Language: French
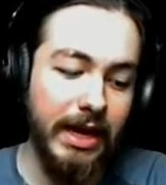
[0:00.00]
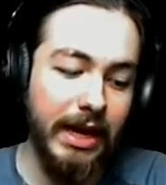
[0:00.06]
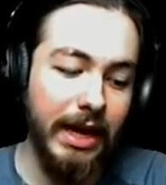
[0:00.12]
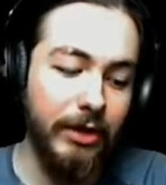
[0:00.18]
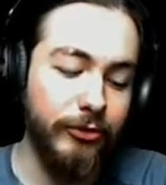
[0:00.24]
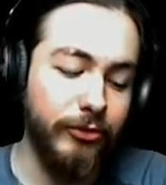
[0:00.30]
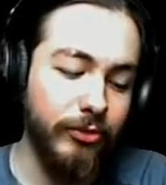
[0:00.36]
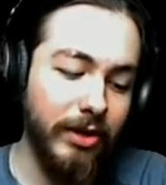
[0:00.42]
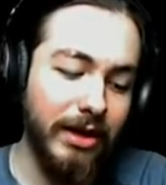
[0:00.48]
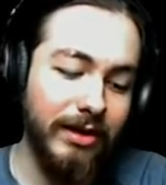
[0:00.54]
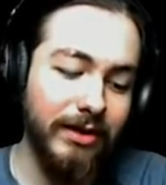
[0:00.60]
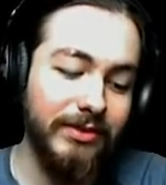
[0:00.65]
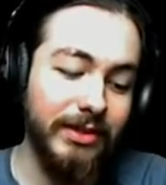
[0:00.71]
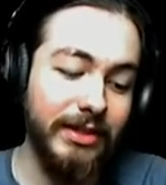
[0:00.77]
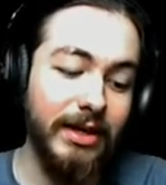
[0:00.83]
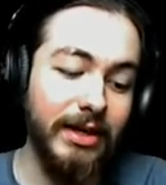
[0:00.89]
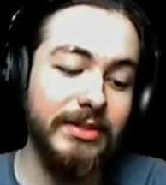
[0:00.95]
Elle tuera
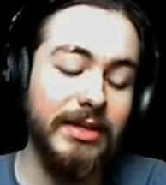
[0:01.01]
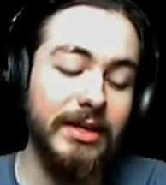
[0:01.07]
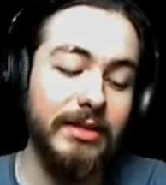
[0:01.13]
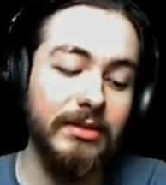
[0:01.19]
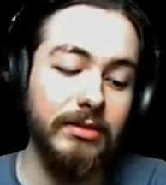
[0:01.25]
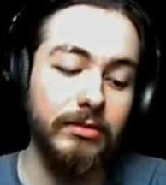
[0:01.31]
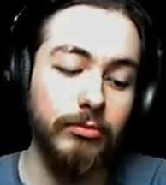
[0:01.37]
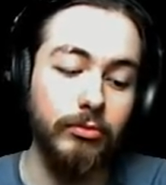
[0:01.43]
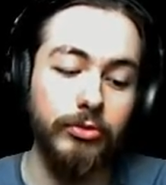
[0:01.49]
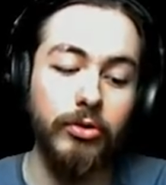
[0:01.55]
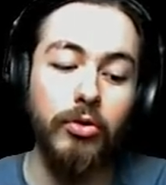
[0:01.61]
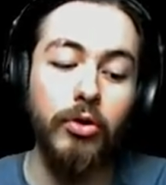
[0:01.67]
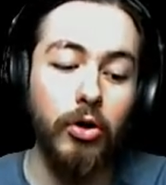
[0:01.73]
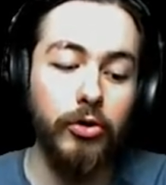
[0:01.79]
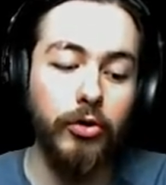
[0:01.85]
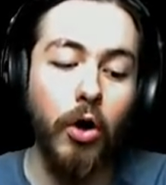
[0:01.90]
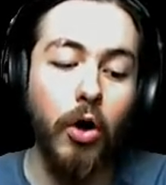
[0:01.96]
sa gardienne, donc
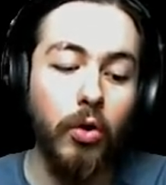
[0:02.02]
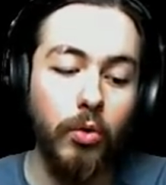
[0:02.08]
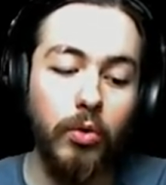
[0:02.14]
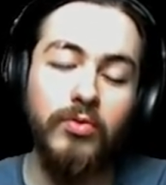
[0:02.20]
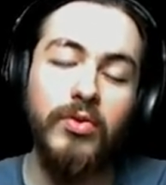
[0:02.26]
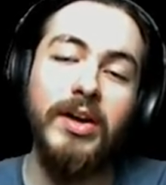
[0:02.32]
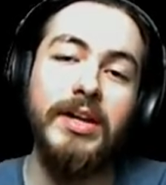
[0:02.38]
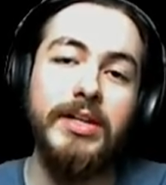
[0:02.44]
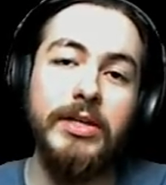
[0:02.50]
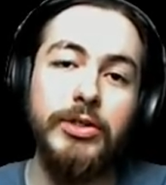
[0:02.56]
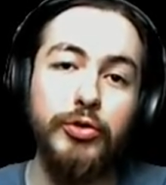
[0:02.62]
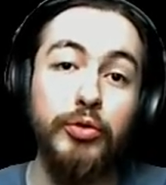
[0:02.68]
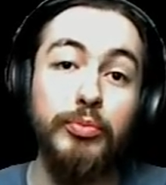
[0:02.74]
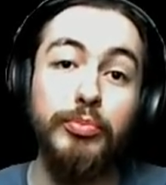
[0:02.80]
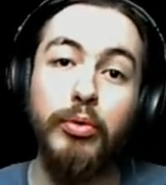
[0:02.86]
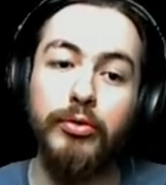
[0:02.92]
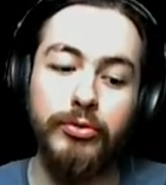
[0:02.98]
l'orque Ankova la déchu
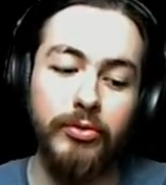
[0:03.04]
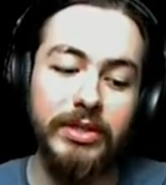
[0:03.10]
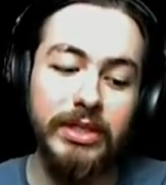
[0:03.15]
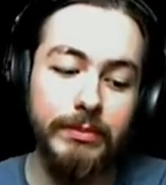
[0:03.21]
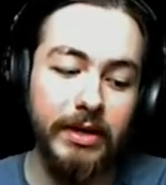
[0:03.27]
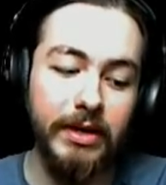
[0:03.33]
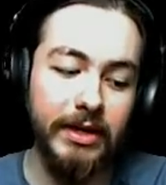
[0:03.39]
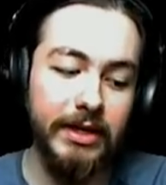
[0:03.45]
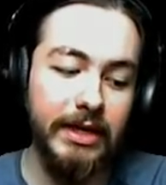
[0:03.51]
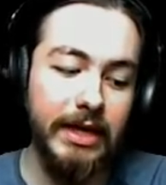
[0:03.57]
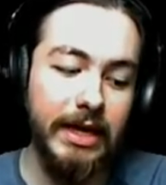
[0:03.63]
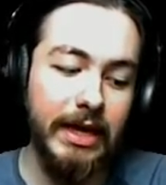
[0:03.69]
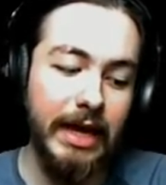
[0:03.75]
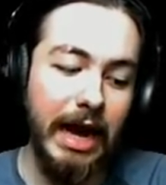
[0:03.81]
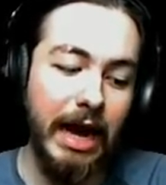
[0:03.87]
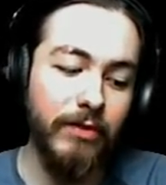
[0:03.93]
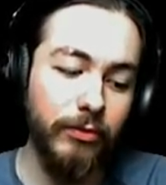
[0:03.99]
pour se libérer,
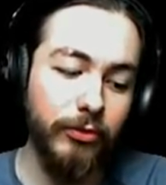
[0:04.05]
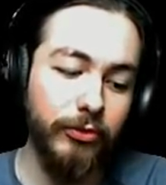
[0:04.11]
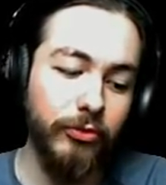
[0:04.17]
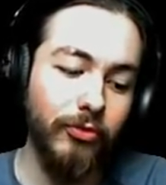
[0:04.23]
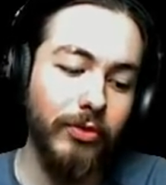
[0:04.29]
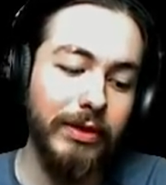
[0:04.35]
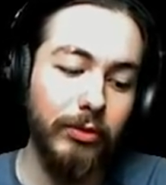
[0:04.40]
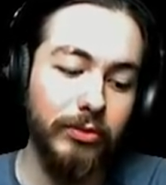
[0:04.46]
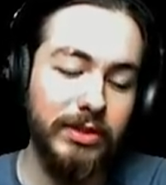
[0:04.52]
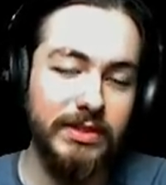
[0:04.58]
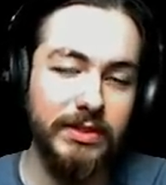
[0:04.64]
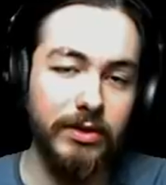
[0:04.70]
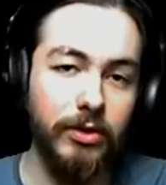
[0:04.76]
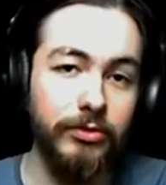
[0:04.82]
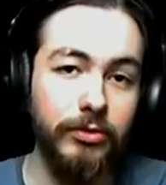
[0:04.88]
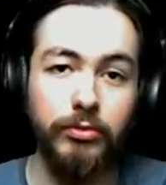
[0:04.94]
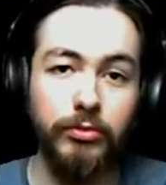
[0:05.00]
avant que le héros
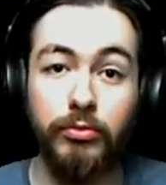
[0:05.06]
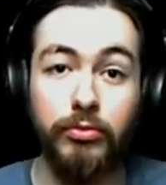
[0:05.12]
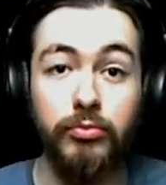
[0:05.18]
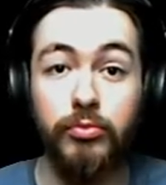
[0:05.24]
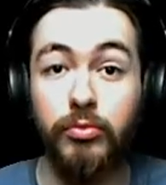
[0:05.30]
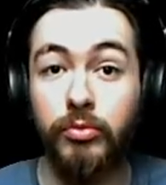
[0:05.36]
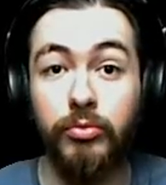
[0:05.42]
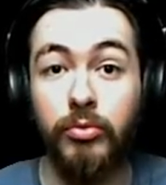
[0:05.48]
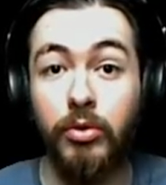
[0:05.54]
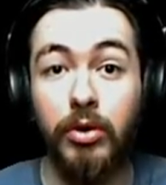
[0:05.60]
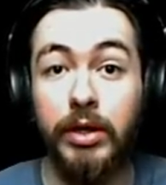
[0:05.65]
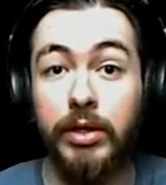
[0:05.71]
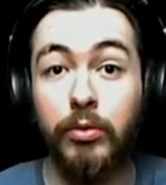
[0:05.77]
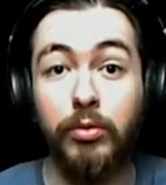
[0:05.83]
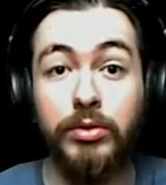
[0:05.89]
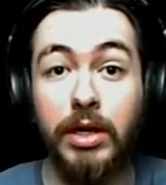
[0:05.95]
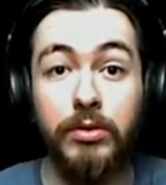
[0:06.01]
d'Azeroth, donc nous, euh,
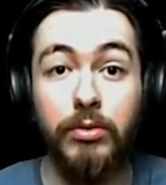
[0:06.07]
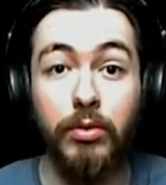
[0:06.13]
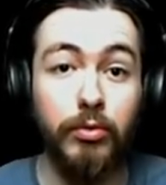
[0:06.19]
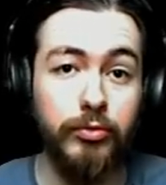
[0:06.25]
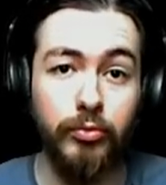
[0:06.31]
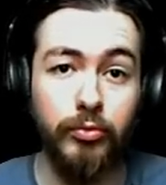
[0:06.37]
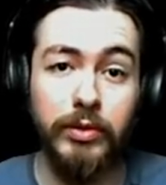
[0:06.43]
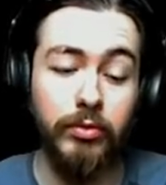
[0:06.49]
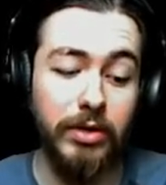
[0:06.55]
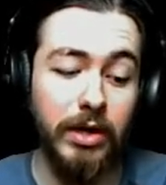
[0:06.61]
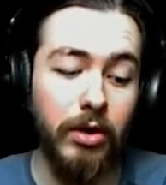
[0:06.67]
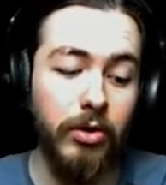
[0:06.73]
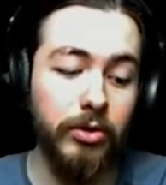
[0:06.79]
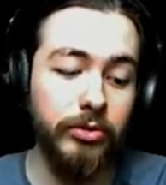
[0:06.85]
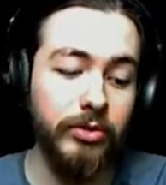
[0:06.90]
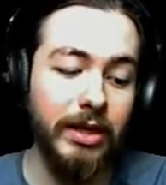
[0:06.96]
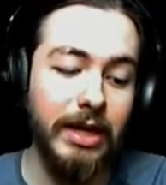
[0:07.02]
héros de l'Alliance ou héros de la
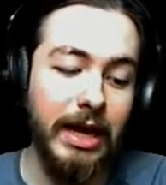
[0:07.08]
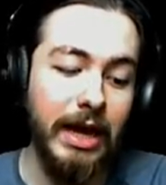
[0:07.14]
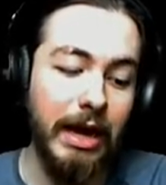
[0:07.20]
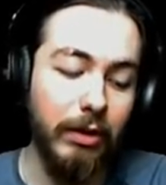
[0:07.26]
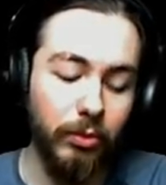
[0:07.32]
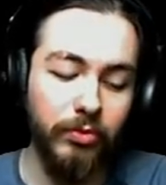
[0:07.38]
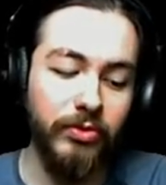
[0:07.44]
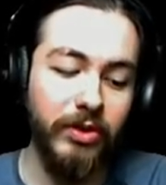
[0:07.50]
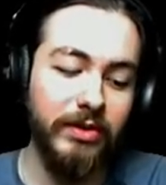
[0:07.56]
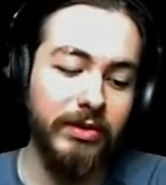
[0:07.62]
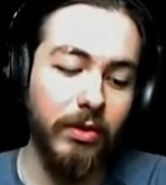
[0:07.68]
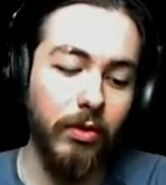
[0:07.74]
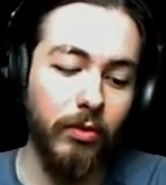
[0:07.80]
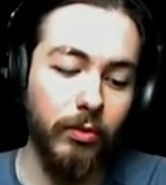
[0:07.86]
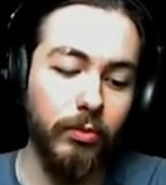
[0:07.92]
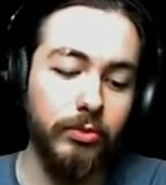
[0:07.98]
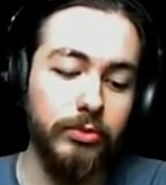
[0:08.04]
Horde, allons faire sa
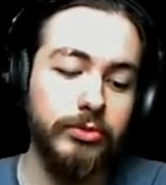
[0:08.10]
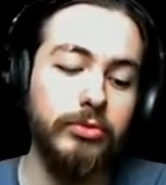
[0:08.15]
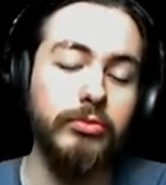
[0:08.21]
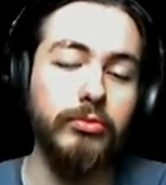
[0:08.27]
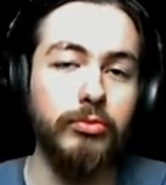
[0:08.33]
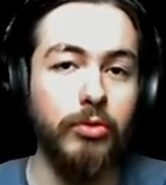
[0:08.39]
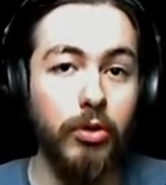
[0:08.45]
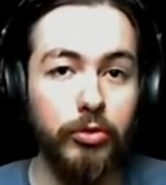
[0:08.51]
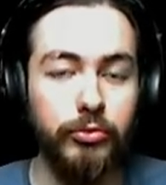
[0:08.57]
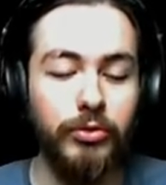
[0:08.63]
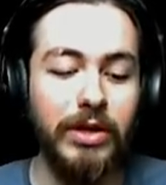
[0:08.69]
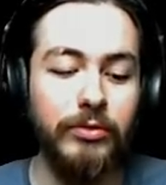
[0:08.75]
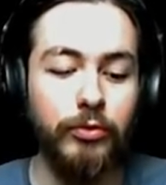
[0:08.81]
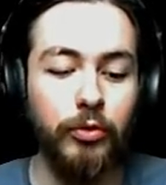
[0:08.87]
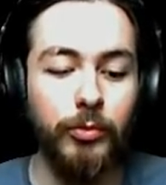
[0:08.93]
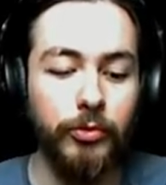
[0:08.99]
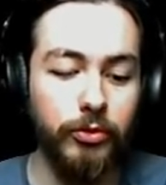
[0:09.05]
rencontre, donc lors de
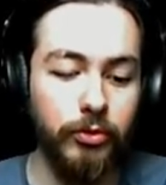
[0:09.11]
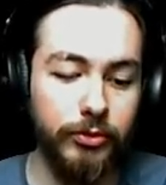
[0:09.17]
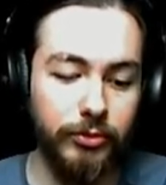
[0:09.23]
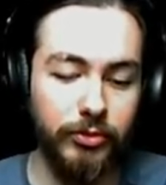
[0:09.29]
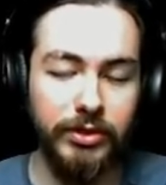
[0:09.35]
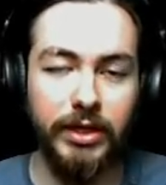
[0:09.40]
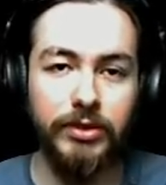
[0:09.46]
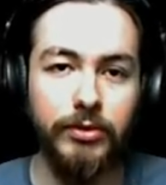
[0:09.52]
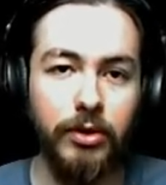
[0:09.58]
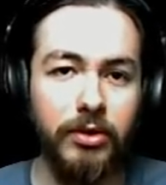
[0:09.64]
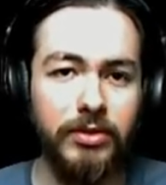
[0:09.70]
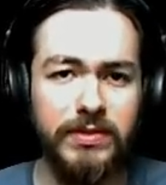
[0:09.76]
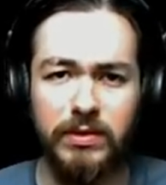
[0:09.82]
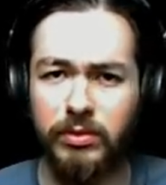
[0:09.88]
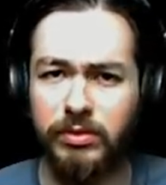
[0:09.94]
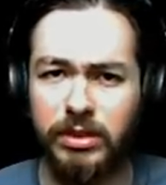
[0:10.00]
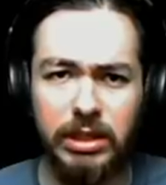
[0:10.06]
l'assaut menant sur Draenor,
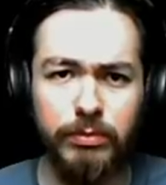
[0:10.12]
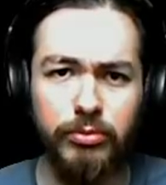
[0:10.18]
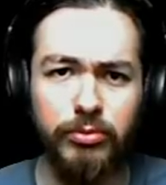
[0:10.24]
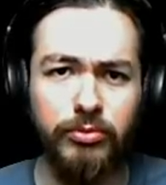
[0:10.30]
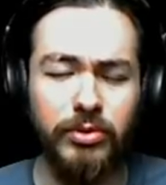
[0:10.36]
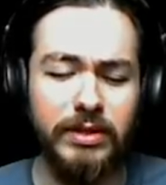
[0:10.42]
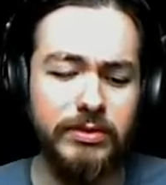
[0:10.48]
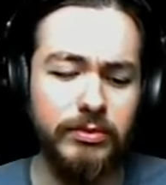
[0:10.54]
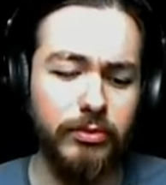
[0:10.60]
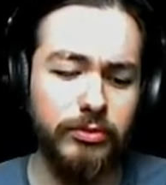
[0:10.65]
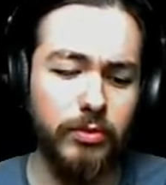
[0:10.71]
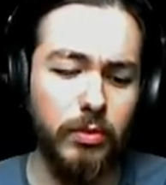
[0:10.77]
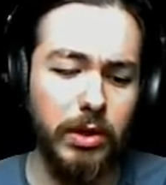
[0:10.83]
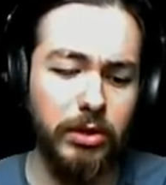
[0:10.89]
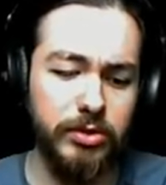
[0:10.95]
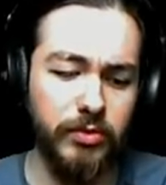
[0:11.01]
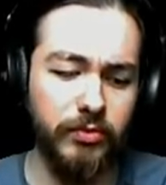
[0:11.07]
c'est le début de l'extension
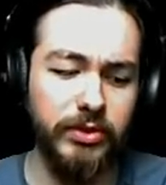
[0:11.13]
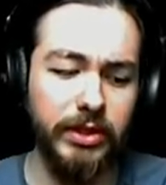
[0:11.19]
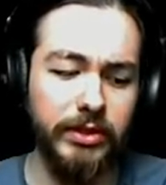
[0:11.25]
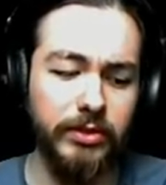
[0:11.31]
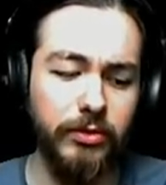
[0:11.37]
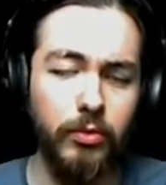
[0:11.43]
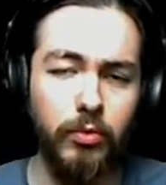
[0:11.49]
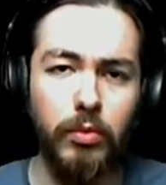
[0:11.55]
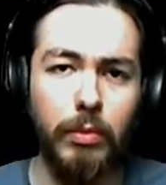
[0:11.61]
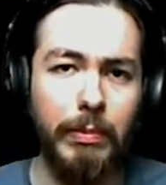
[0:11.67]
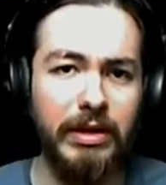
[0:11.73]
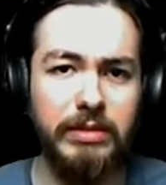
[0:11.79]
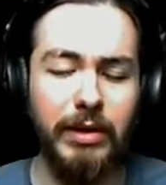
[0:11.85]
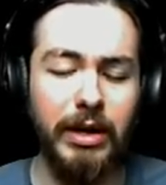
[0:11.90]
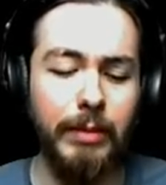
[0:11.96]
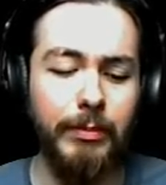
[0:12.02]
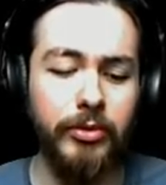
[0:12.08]
Warlords of Draenor, où on passe
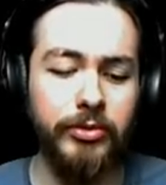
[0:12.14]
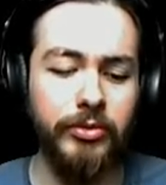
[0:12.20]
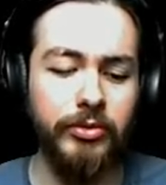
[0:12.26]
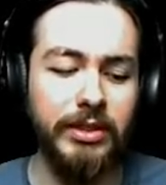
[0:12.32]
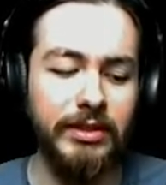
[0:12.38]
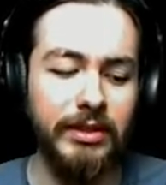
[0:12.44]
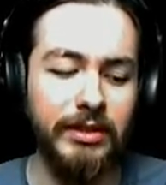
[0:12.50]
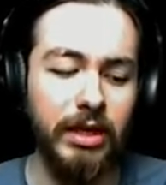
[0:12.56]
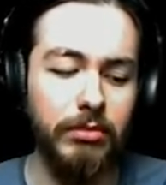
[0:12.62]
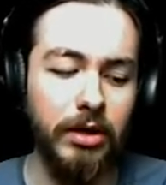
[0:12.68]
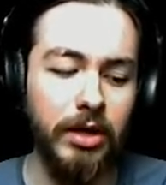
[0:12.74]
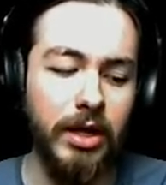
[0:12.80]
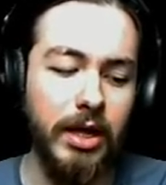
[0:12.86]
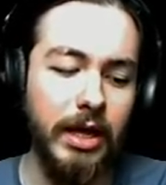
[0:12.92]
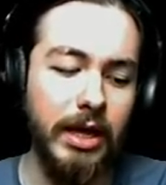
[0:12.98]
par la porte des ténèbres,